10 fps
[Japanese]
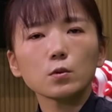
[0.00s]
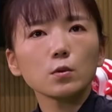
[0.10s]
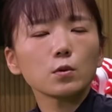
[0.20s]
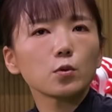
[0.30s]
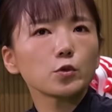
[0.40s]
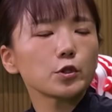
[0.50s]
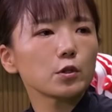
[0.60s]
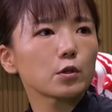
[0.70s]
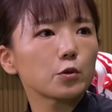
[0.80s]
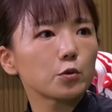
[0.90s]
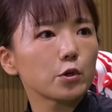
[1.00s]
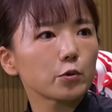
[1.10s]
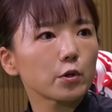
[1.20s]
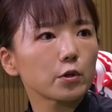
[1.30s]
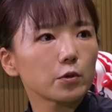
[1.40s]
その年に QT
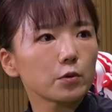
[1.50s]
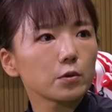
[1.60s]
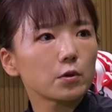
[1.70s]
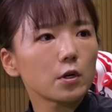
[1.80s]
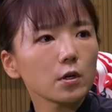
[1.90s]
受けてるあ